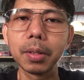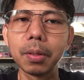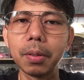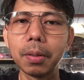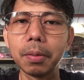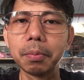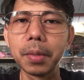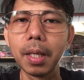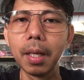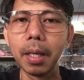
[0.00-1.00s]
So,
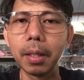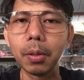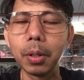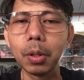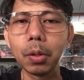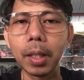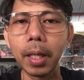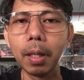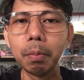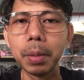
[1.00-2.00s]
ito, ito
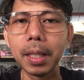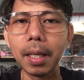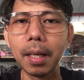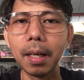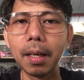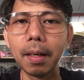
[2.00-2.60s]
talaga yung pinaka,